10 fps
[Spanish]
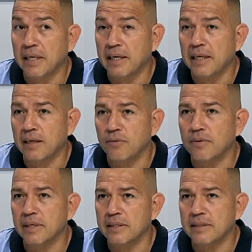cada
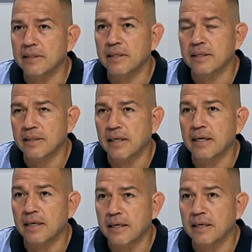lunes
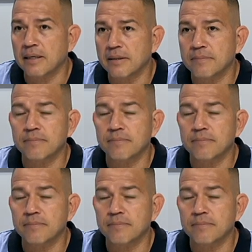intentar